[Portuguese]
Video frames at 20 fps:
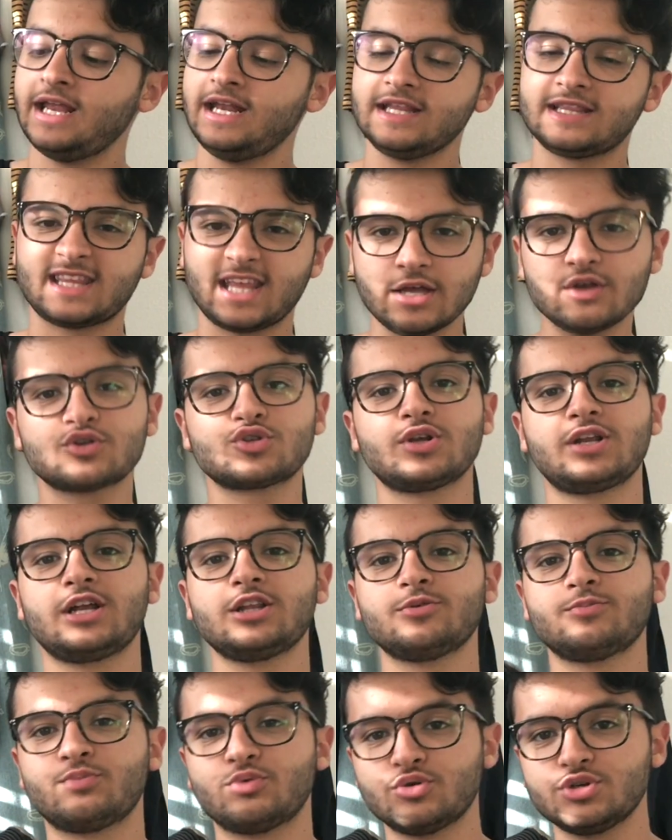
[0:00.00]
ele tem o
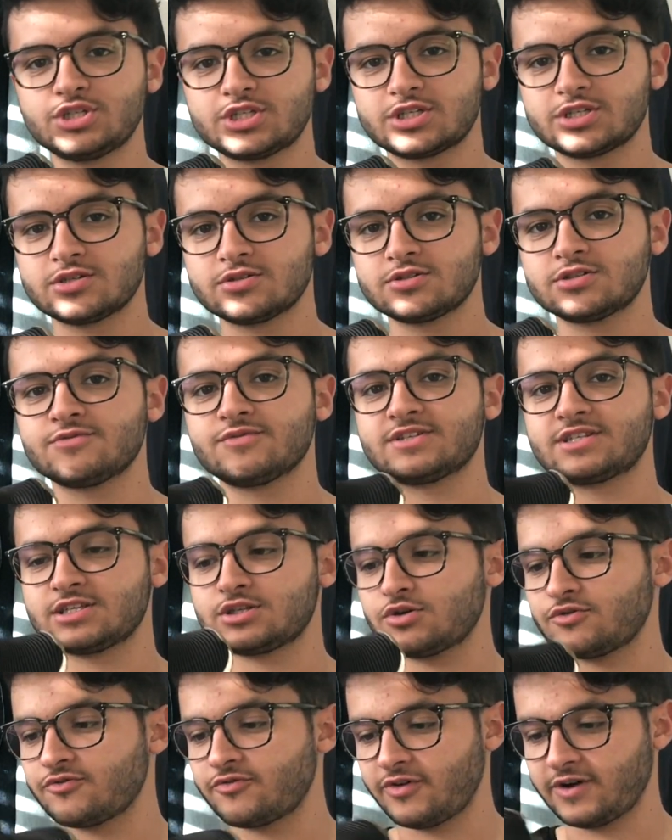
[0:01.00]
solado boost, se você
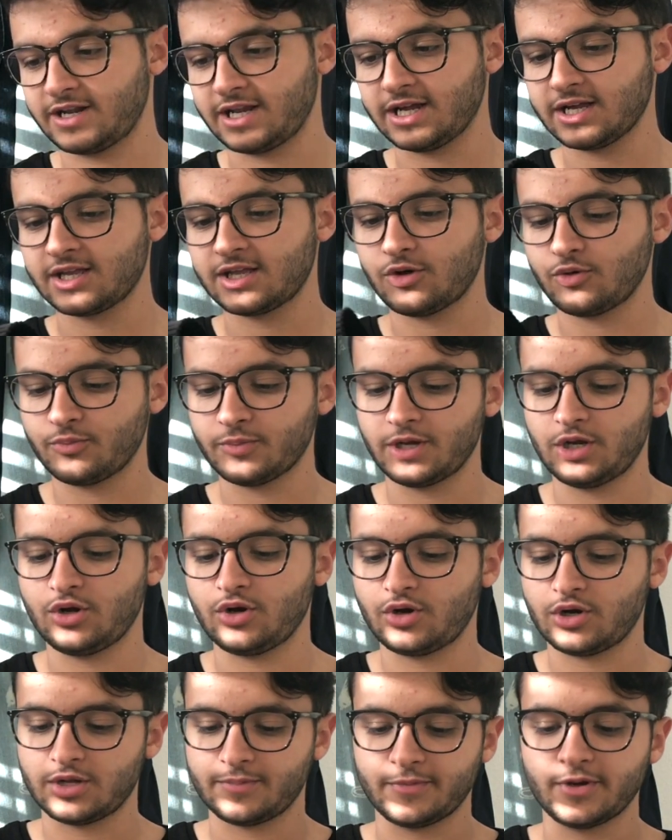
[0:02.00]
já ouviu falar, que é o
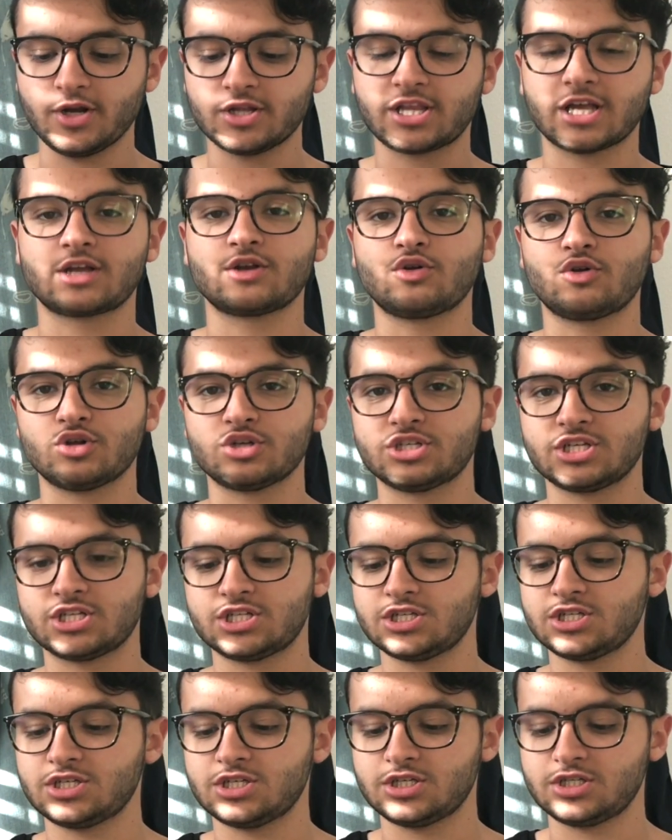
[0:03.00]
melhor, a melhor tecnologia
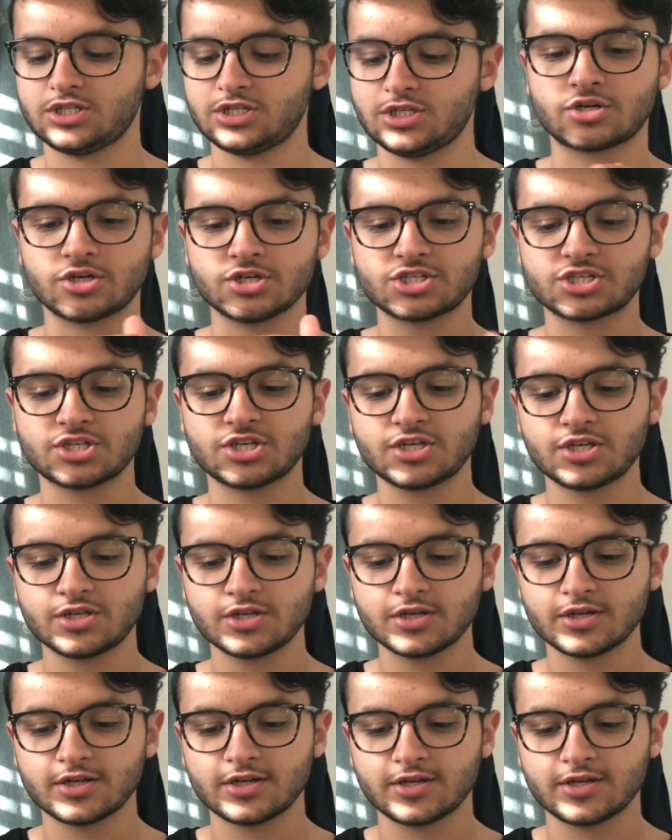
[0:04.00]
de, de cushioning,